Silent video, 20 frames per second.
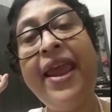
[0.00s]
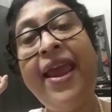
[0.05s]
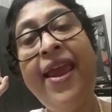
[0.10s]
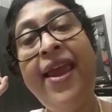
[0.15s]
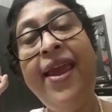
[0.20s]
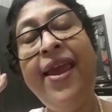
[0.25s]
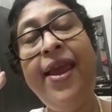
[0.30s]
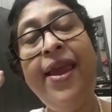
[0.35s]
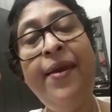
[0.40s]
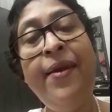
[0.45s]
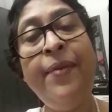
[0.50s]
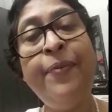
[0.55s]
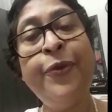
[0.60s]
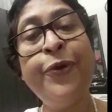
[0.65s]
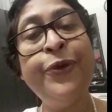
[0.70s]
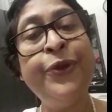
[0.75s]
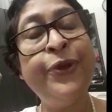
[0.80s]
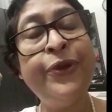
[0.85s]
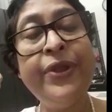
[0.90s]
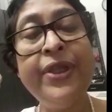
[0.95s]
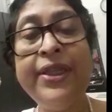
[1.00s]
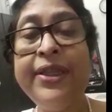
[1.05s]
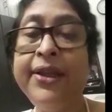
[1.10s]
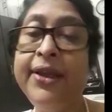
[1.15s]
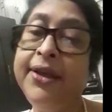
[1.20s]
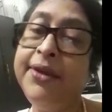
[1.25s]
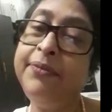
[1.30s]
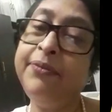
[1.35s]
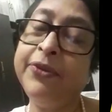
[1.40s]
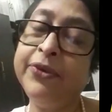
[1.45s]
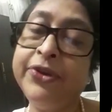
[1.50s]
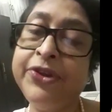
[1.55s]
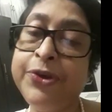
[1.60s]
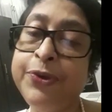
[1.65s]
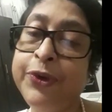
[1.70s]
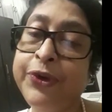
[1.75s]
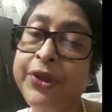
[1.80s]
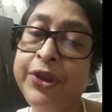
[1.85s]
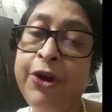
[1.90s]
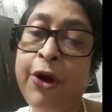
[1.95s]
এই পদ্ধতিতে
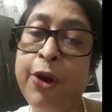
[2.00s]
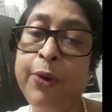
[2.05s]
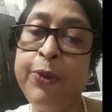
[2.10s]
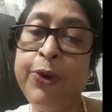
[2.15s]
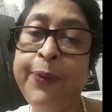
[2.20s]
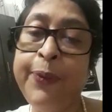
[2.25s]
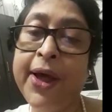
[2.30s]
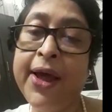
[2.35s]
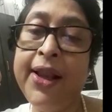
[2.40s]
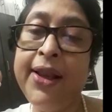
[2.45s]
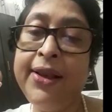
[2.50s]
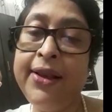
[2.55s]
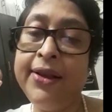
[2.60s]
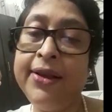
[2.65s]
শ্রীমতী ধর্মপাল